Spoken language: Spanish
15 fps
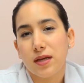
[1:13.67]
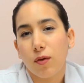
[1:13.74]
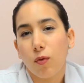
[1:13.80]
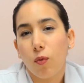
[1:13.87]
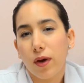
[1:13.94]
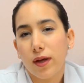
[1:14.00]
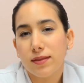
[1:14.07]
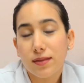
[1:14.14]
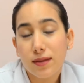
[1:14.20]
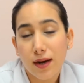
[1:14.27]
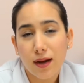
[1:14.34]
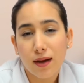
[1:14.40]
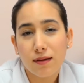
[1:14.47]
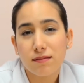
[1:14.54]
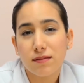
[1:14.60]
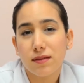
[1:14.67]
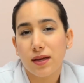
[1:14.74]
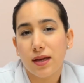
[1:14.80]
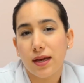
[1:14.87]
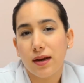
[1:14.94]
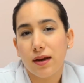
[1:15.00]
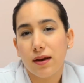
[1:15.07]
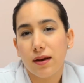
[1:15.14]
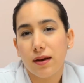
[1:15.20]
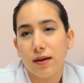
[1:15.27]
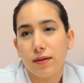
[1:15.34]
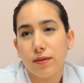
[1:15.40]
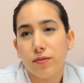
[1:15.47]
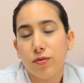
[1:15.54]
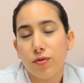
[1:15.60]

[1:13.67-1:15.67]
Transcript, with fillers: se encuentra el